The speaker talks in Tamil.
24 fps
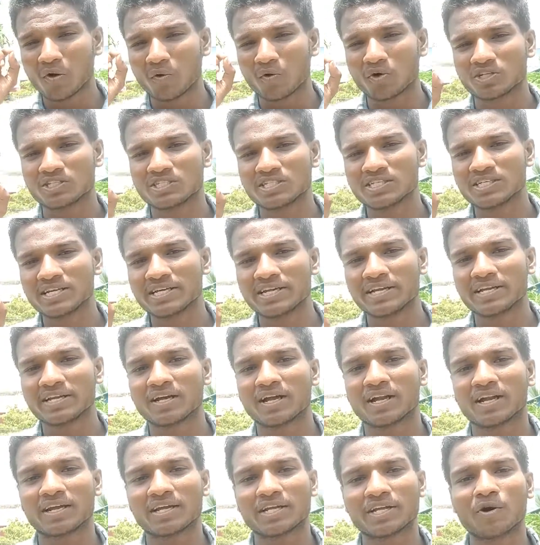ஒரு சின்ன
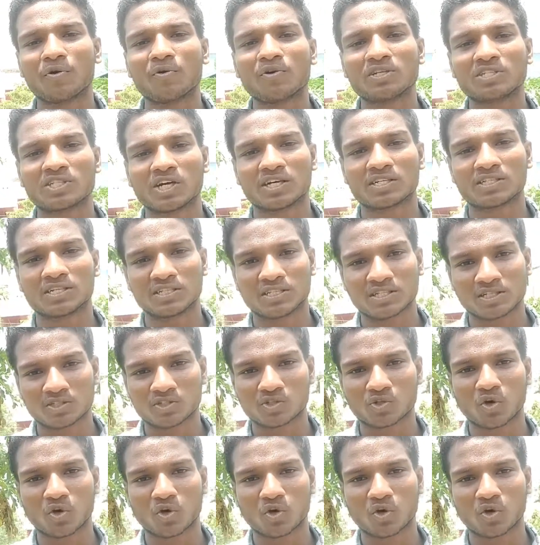ஏரியாவில் எவ்வளோ சார்ஜ் அது